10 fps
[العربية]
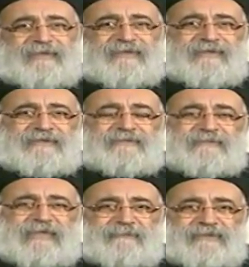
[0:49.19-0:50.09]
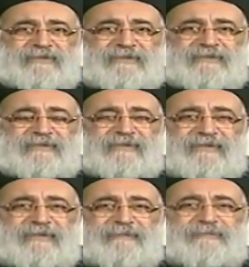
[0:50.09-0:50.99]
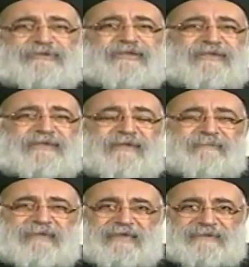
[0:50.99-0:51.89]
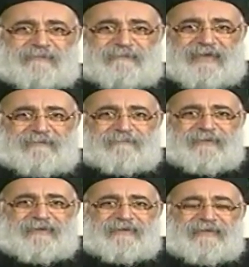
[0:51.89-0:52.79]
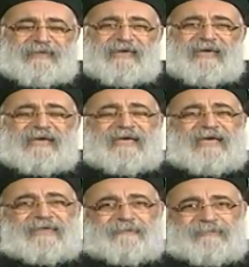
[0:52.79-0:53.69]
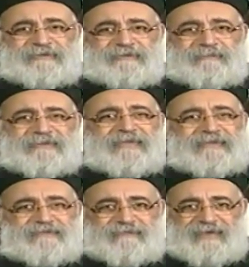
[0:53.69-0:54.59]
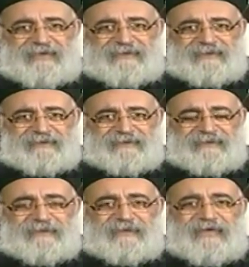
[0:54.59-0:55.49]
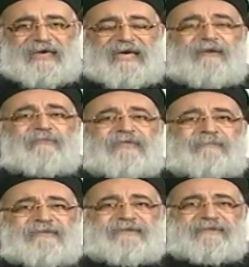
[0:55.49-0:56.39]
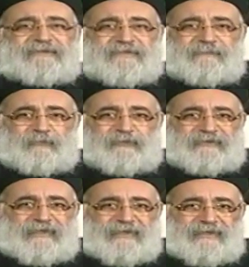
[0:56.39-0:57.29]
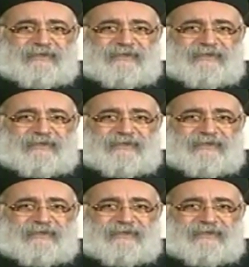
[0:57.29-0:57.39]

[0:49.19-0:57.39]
انك انت بتعامليني بشيء كده من عدم المحبه هل انا يا بنتي بضايقك في حاجه حاولي يا بنتي تكسبي وده